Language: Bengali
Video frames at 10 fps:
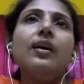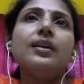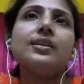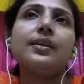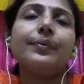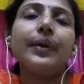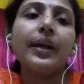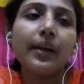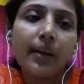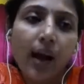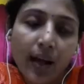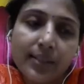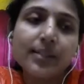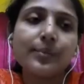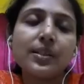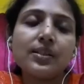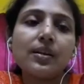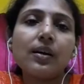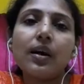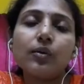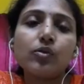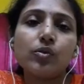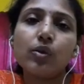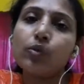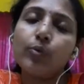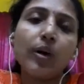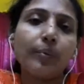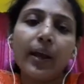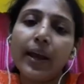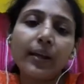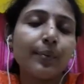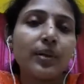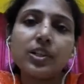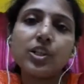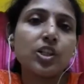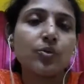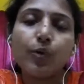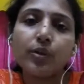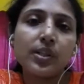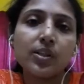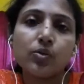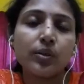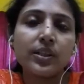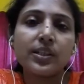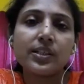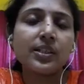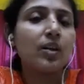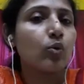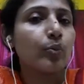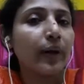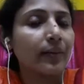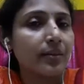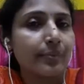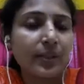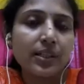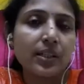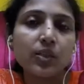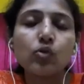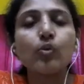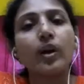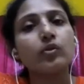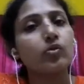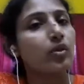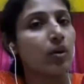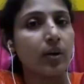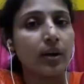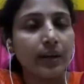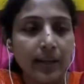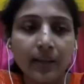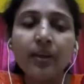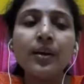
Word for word: আচ্ছা এই আজ আমি যেটা আলোচনা করব আমরা একেবারে শেষ পর্যায়ে চলে এসেছি খুব একটা বেশি কিছু আলোচনা করার নেই